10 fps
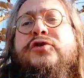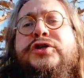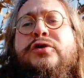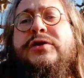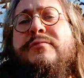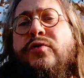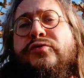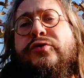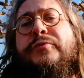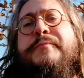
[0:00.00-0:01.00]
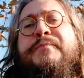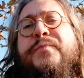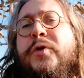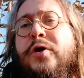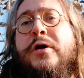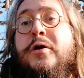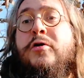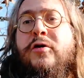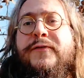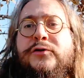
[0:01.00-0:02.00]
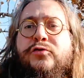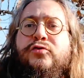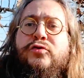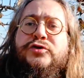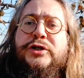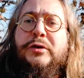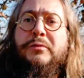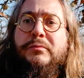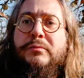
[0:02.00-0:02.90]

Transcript: il giro del mondo. Ho fatto tutto il giro.